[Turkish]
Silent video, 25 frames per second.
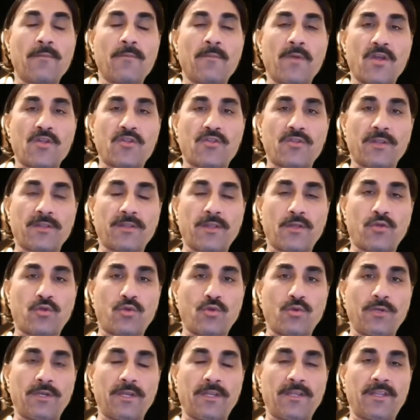başta da
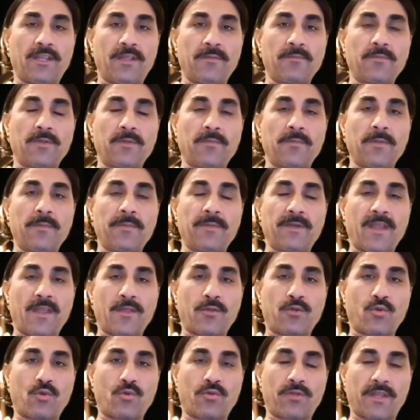söylediğim gibi
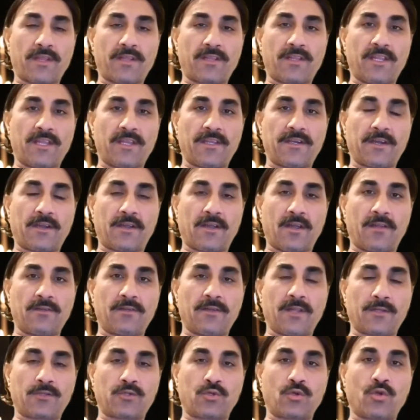biraz özetleyerek
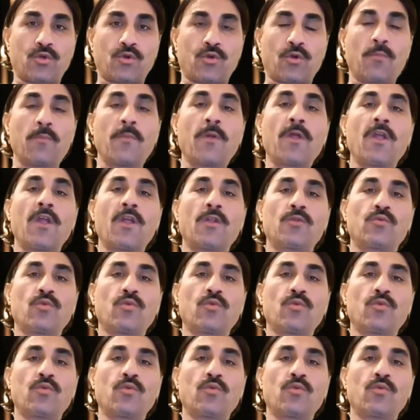anlatıyorum.